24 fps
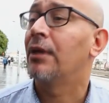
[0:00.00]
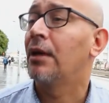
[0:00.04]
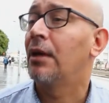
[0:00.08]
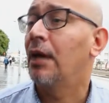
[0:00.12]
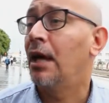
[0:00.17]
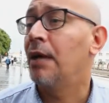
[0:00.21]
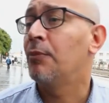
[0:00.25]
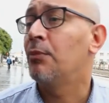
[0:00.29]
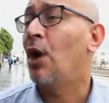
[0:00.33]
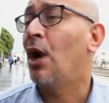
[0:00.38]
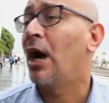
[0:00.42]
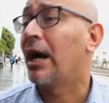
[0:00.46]

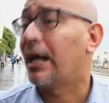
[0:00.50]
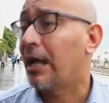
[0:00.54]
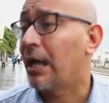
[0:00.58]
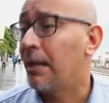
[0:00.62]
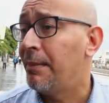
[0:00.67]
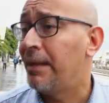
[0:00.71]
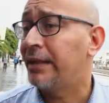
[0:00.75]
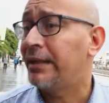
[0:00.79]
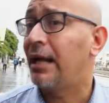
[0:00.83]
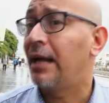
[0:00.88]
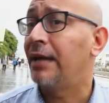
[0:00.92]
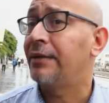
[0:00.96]
عن
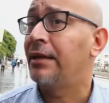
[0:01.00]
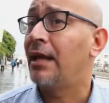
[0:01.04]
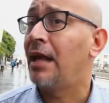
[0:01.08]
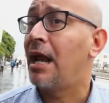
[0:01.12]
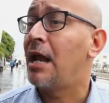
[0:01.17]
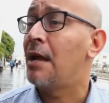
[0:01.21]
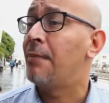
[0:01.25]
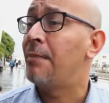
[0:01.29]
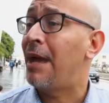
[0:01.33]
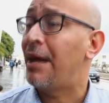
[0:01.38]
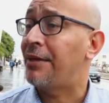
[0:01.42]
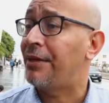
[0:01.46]
محاكمات عادله
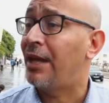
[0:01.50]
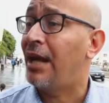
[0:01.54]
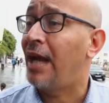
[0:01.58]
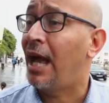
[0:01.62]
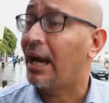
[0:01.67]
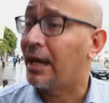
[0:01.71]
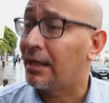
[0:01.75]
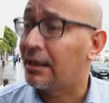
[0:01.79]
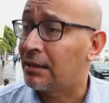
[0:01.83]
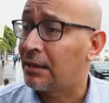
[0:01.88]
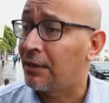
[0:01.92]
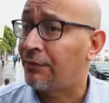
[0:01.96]
للبحث عن
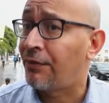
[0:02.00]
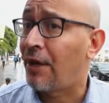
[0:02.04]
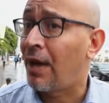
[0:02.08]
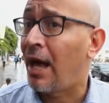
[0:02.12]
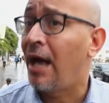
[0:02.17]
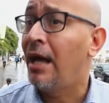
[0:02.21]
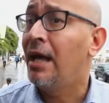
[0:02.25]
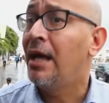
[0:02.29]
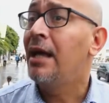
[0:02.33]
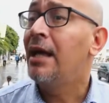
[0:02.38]
حق الدفاع